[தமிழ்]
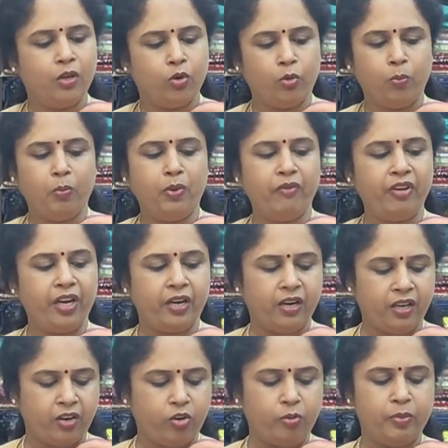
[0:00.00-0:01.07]
ரொம்பவே
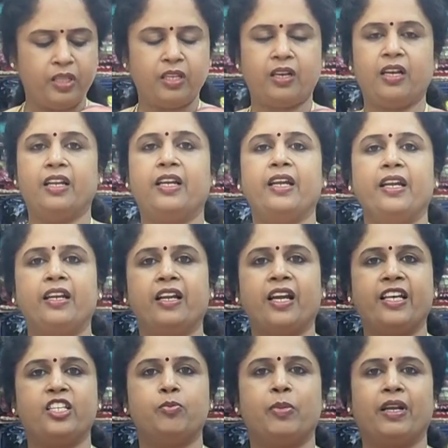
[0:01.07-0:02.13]
அழகா இருக்கும் இந்த கலர் அண்ட்
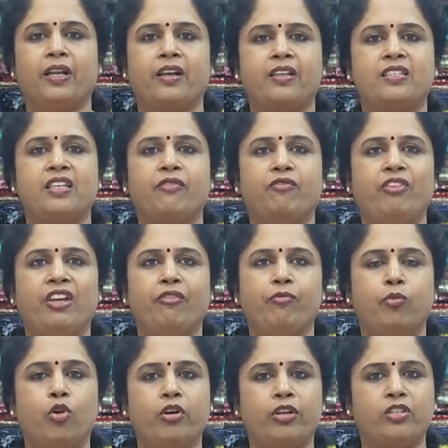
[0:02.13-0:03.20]
நைஸ் பெனாரசி வீவ்
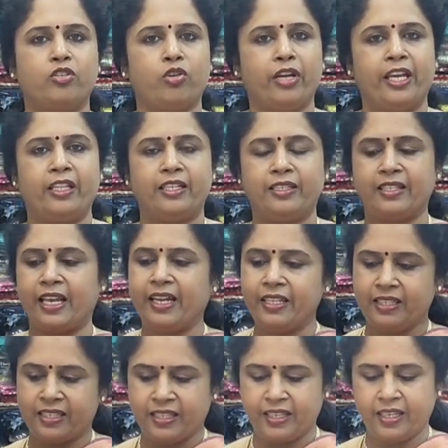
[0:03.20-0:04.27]
பார்டர்ஸ் ஆன் இதர்
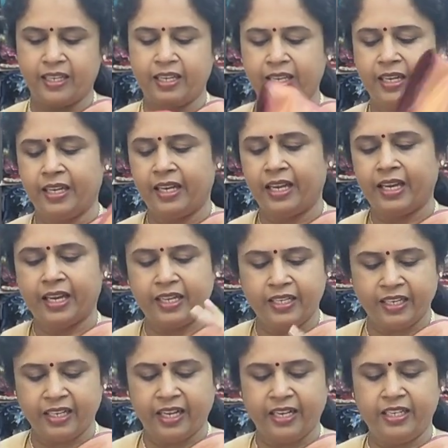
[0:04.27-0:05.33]
சைட்ஸ் அண்ட்
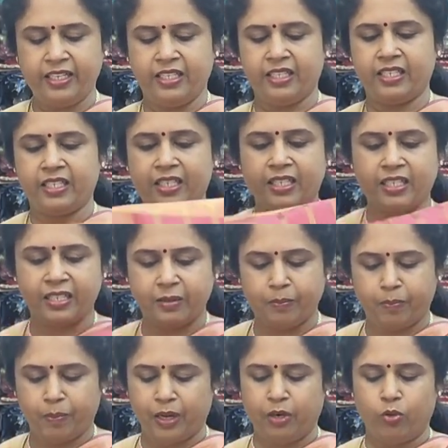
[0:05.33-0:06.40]
நைஸ்
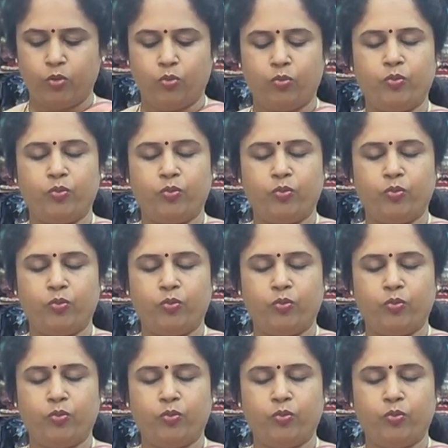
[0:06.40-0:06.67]
பல்